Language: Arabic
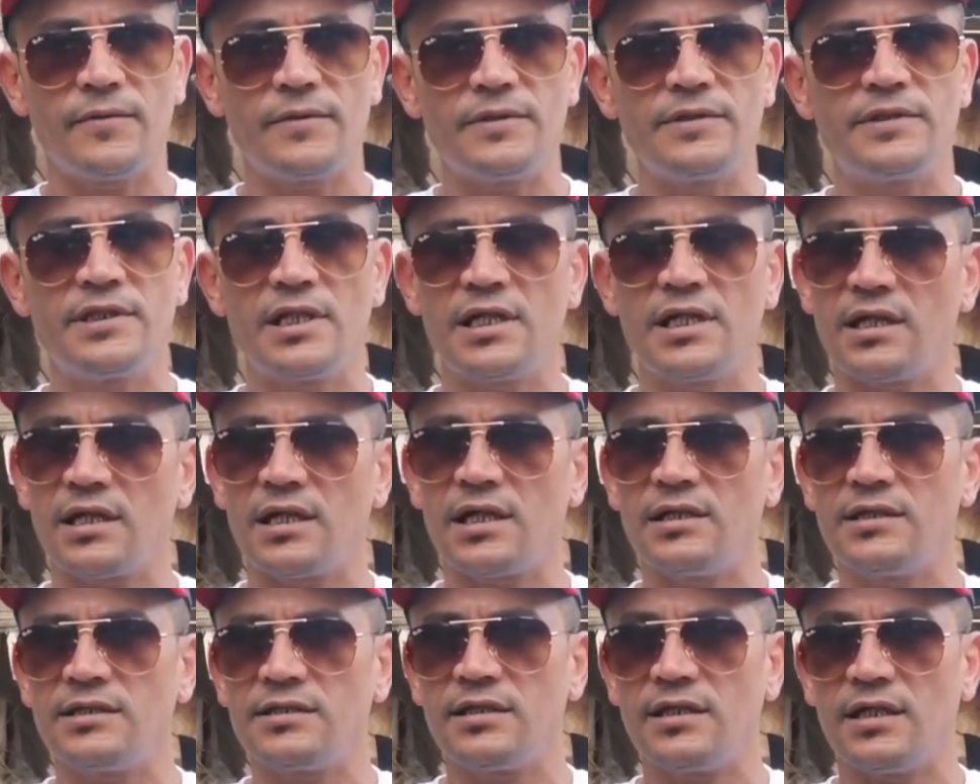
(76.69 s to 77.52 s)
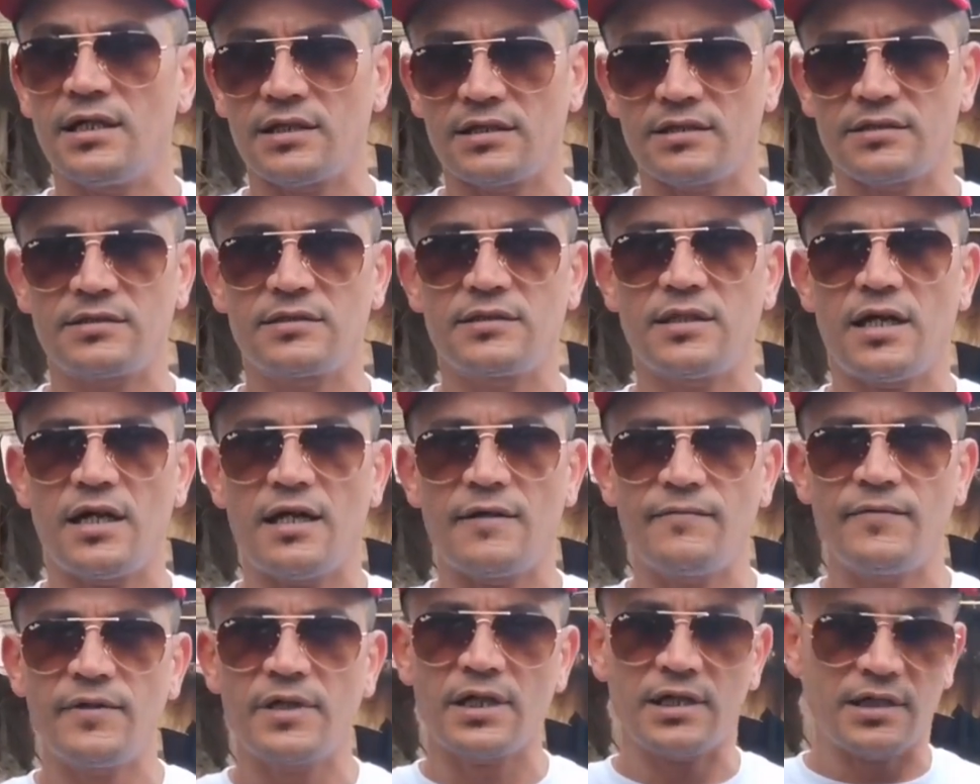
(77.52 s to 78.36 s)
انت اخ
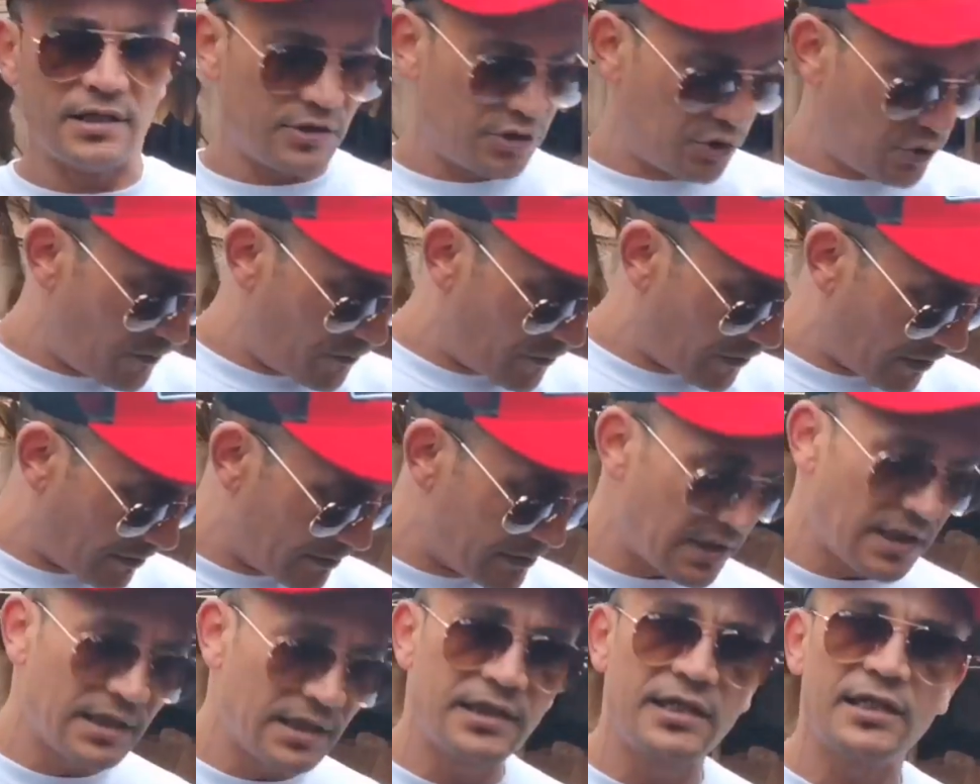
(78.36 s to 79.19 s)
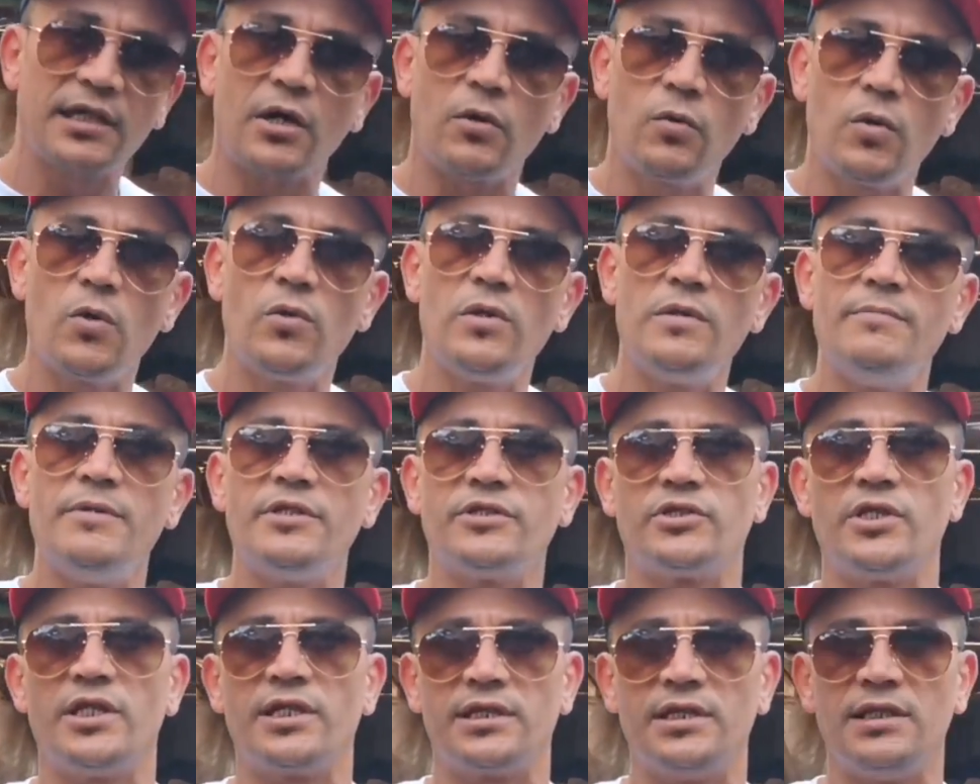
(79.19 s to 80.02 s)
الصحفي راك كتشوف في رمضان كيقواو
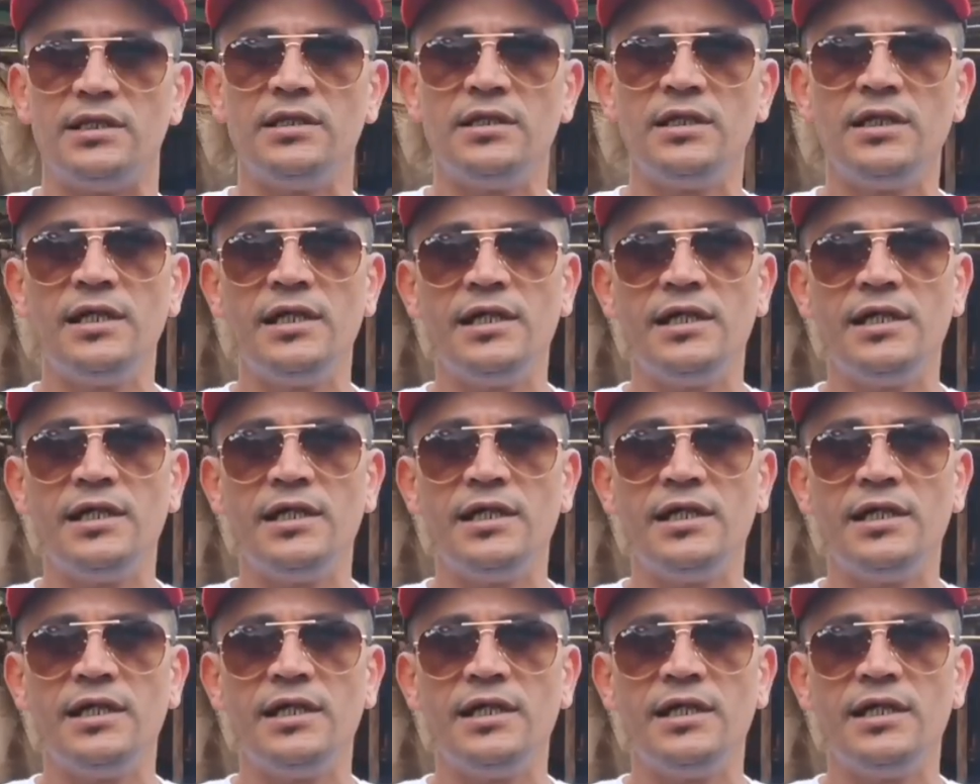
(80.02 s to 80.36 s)
المشاكل